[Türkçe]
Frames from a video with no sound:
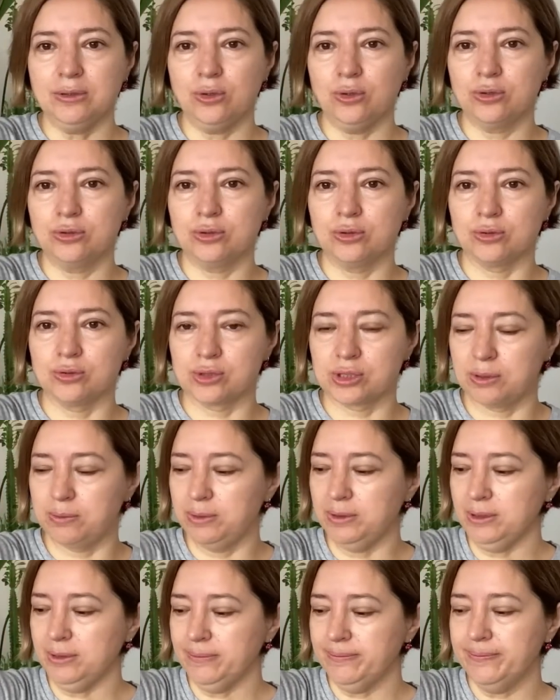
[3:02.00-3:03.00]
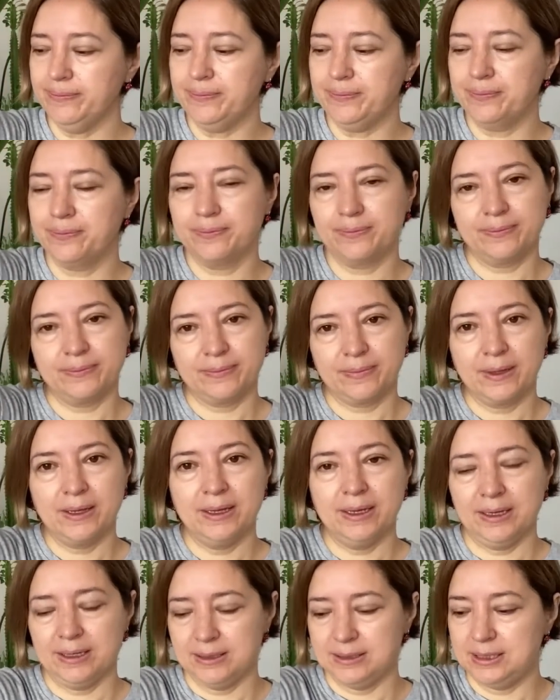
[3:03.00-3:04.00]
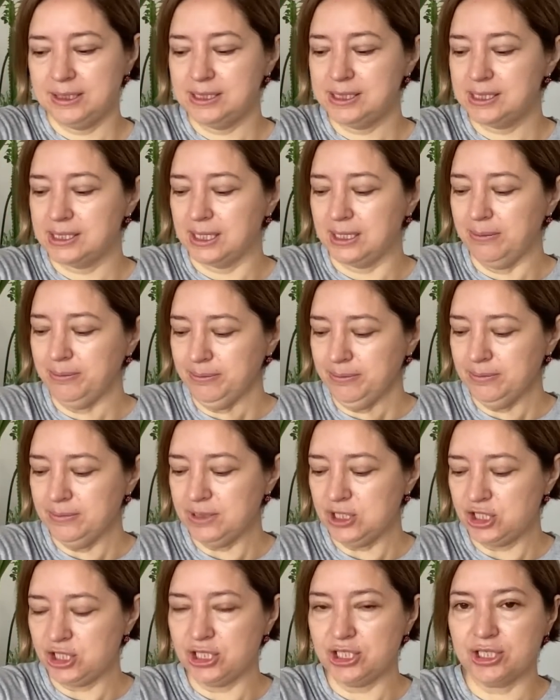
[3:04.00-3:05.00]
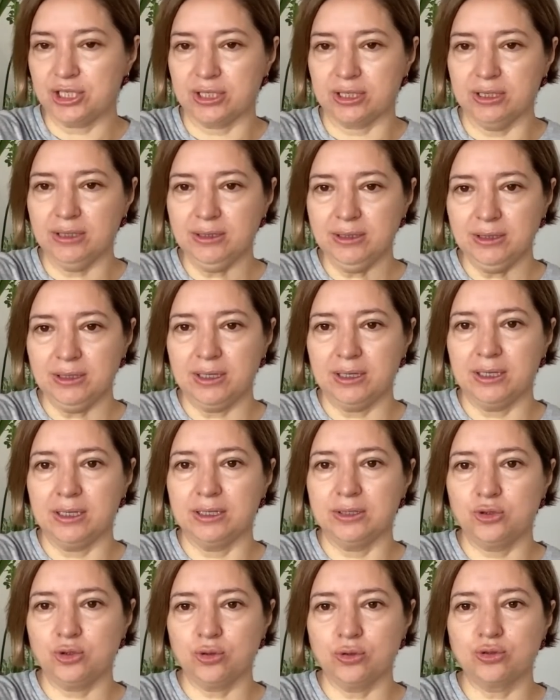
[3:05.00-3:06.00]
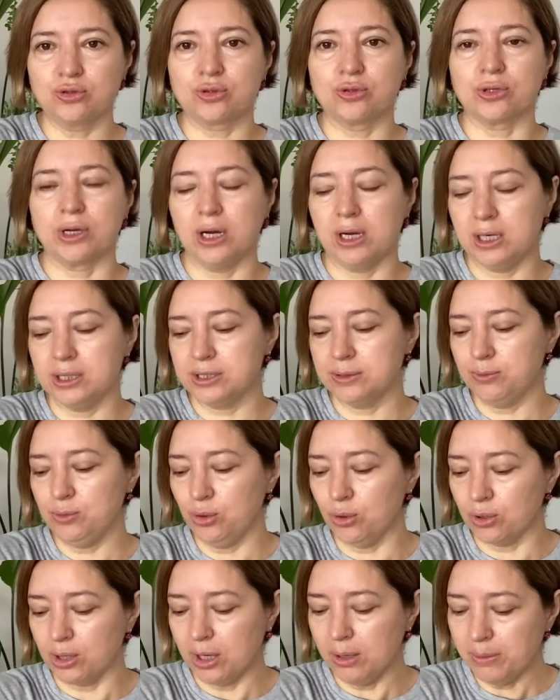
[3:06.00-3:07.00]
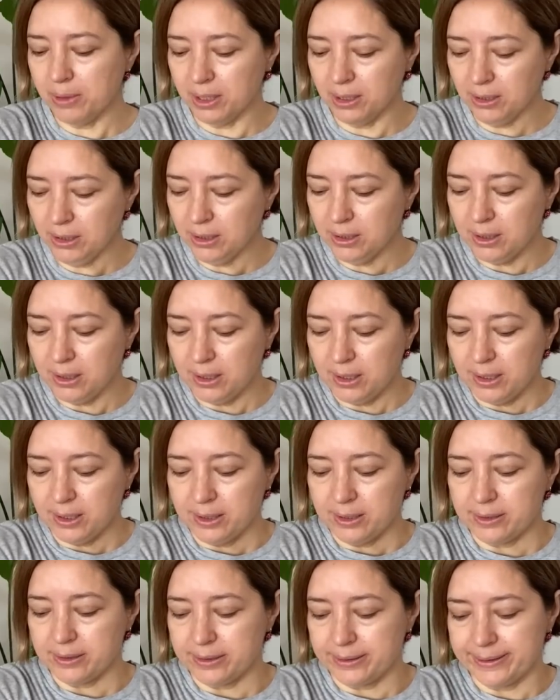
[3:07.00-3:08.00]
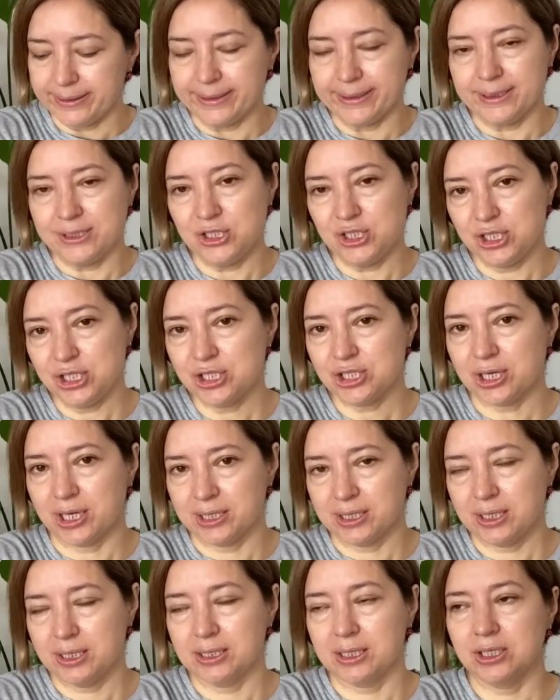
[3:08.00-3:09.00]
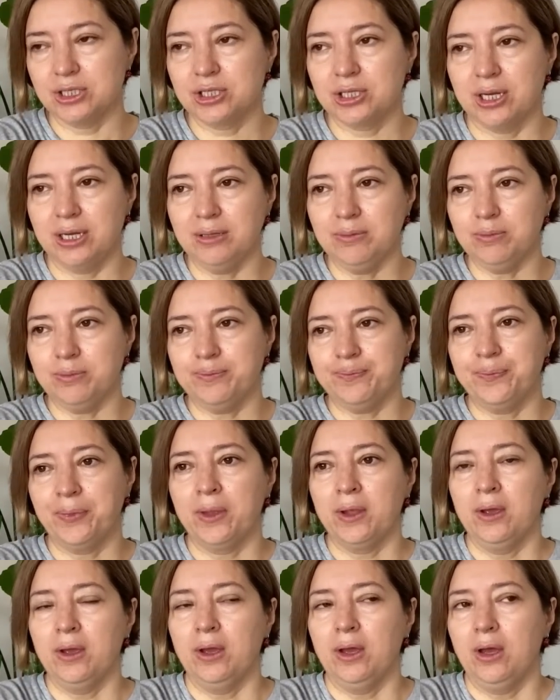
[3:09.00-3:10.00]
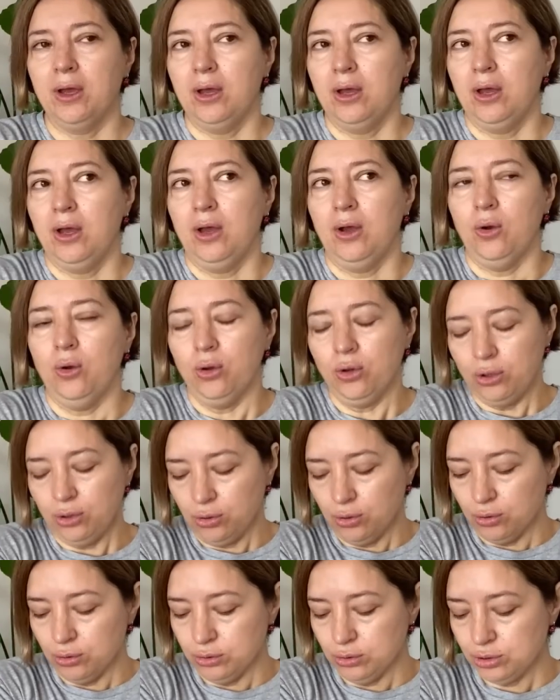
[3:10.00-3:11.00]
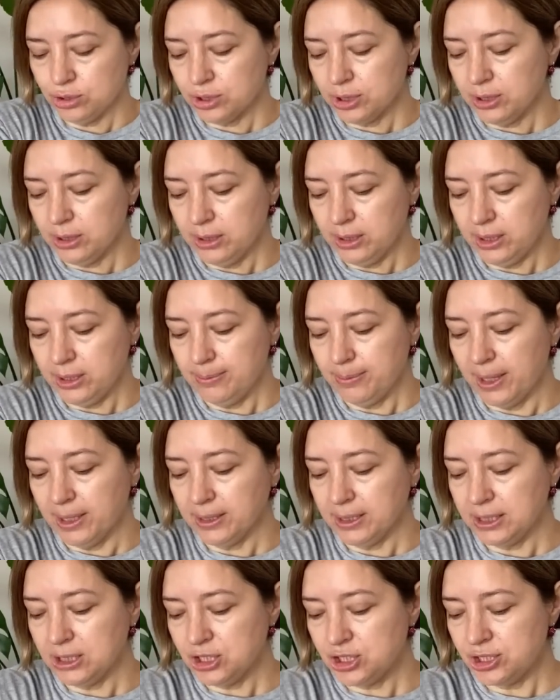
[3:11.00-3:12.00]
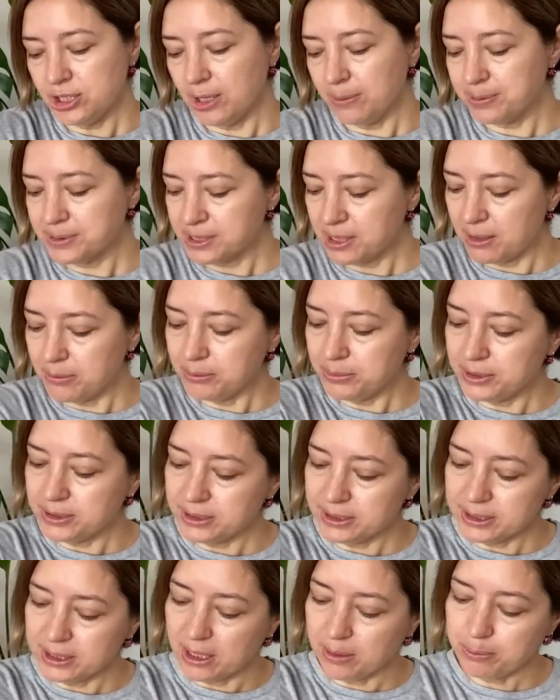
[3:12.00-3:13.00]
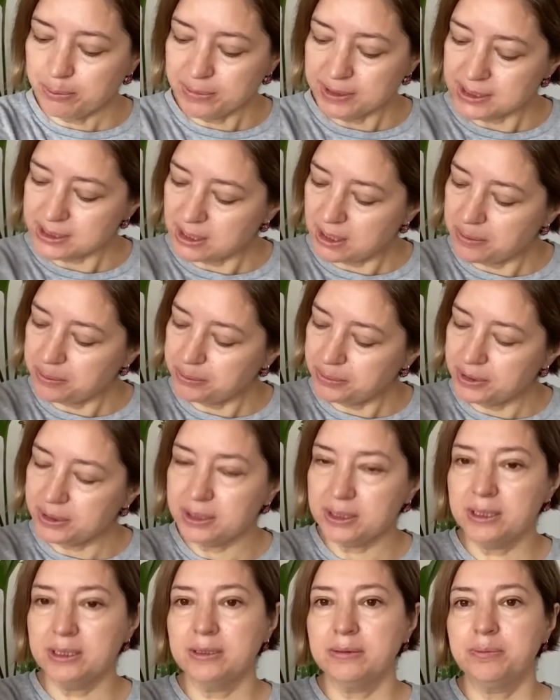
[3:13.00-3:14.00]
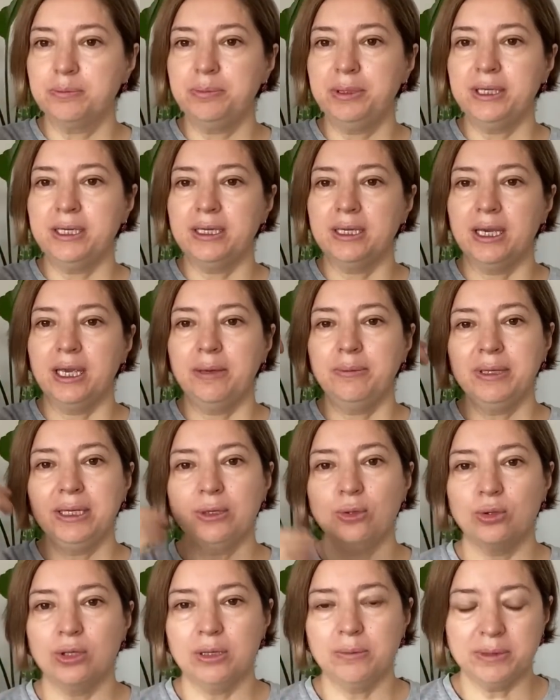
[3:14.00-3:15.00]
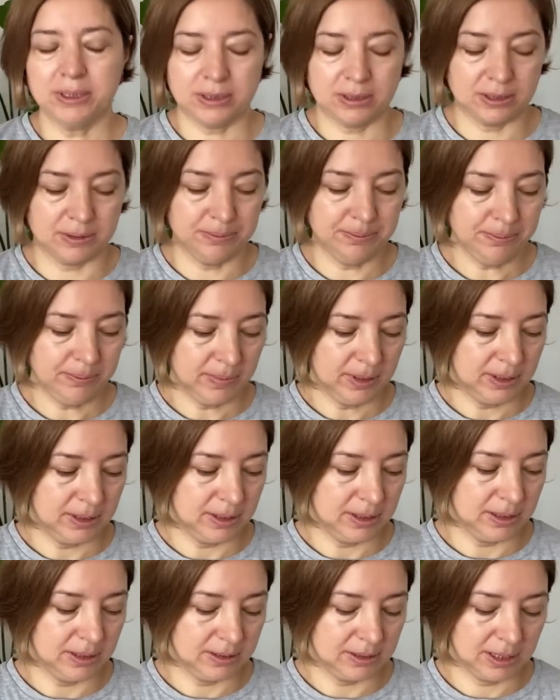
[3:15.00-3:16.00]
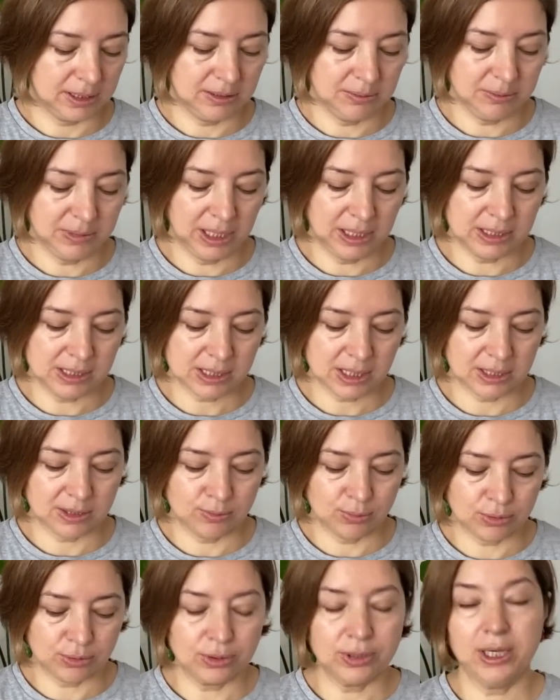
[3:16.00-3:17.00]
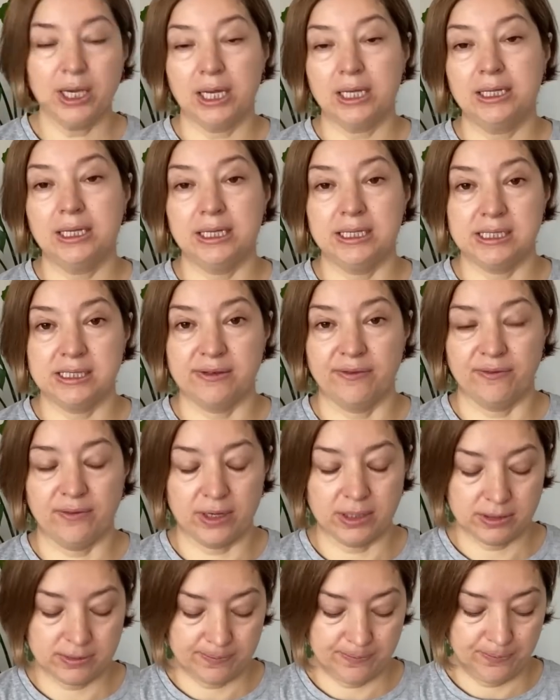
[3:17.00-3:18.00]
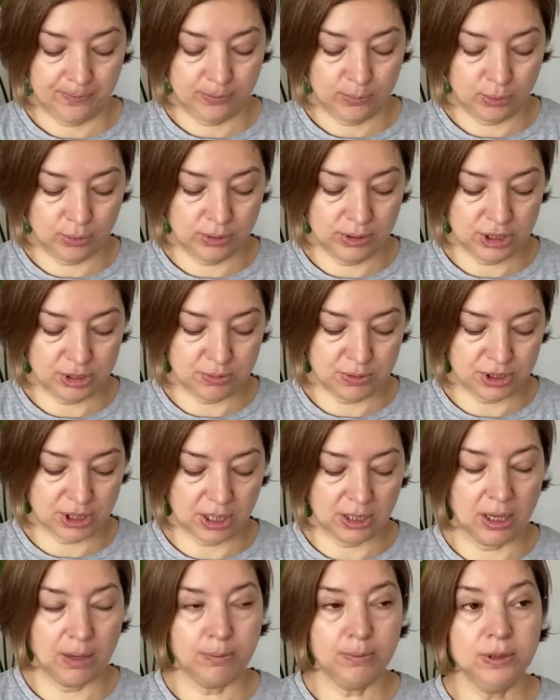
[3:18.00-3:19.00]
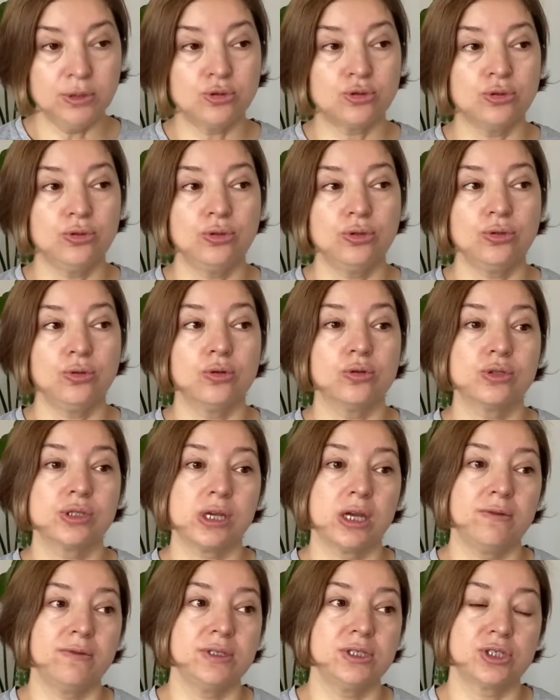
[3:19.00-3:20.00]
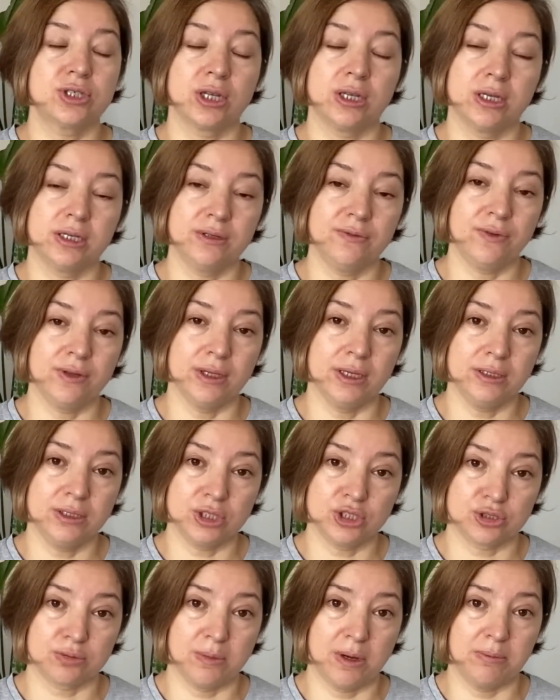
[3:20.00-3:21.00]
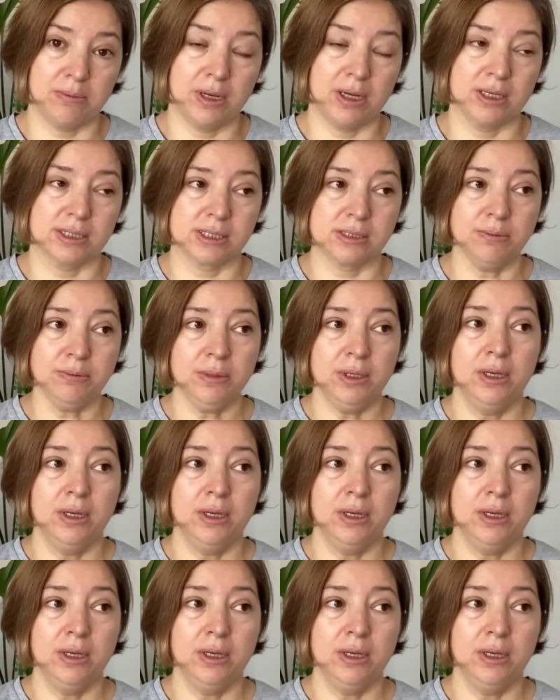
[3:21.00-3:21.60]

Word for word: gördüğünüz gibi dirseğim şişti. Ee, çok şükür ağrım yok ama e, şiş arkadaşlar Öyle olunca hani ben de iş yapsam mı yapmasam mı bir emin olamadım. Ee, dedim Yeliz hadi bugün kendine izin ver. Bugün hiçbir şey yapma çünkü konserve işçilerini falan taşımam lazım.